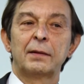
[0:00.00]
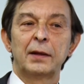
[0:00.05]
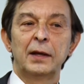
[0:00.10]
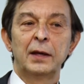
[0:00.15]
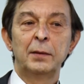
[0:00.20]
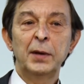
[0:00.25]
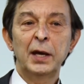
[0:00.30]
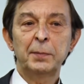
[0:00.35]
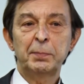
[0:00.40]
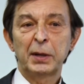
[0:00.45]

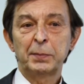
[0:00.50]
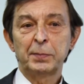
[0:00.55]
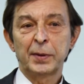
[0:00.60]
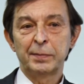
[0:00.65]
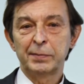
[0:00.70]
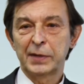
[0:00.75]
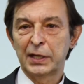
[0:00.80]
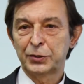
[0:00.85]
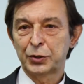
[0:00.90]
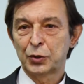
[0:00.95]
Имея
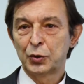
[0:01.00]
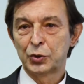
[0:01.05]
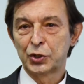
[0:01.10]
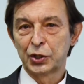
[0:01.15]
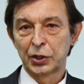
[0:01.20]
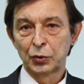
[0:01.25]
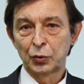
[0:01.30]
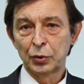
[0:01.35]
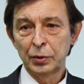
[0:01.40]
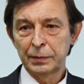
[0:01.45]
предпринимательскую
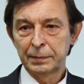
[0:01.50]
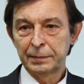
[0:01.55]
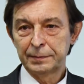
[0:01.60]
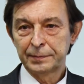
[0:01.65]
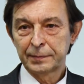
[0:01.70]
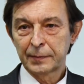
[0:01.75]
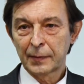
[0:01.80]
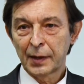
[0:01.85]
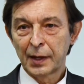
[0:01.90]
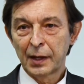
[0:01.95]
жилку,
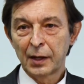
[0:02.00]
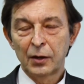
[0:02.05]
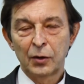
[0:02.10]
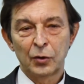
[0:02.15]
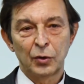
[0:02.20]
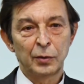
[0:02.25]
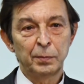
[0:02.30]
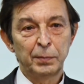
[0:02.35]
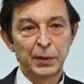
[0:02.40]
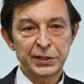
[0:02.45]

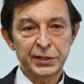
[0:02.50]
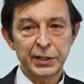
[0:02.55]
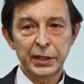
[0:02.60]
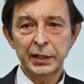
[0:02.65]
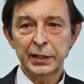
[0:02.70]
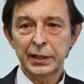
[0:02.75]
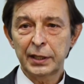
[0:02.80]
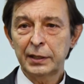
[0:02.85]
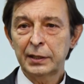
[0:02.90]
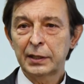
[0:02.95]
он
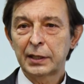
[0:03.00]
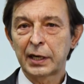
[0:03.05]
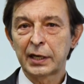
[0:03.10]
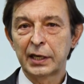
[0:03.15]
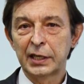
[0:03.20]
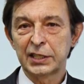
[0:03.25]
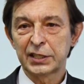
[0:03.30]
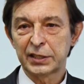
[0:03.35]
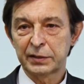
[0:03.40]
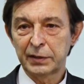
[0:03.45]
быстренько
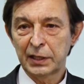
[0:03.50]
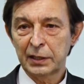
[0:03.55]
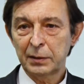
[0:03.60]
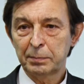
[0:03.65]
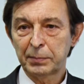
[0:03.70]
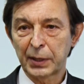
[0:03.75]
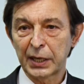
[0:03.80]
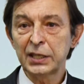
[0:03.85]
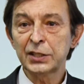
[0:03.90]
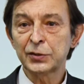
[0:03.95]
организовал
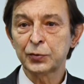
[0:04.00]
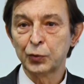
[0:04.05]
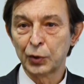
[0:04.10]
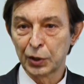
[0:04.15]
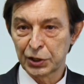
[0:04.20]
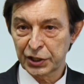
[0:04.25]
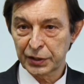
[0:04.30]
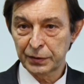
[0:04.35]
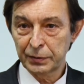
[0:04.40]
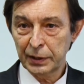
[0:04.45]

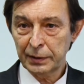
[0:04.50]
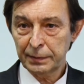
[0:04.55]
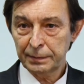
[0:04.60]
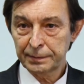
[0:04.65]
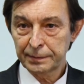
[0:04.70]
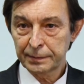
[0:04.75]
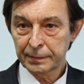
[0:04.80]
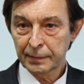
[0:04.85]
производство